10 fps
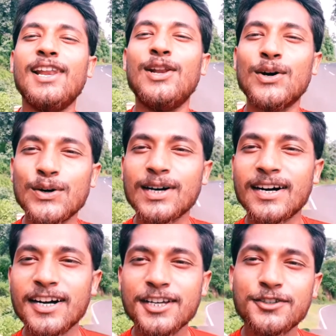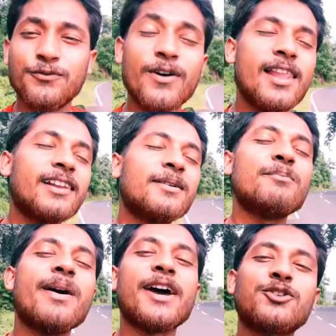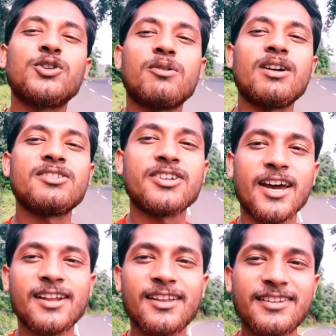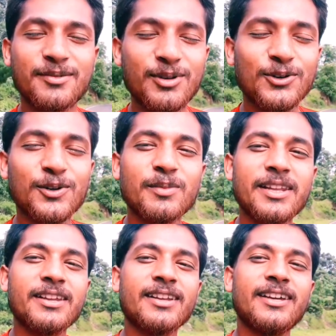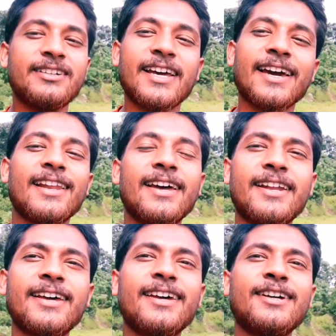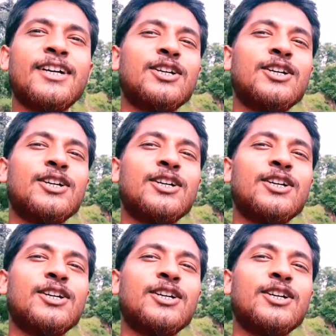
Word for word: हेलो गाइस वेलकम बैक टू अवर चैनल ये बिल्कुल मेरी नई टैगलाइन है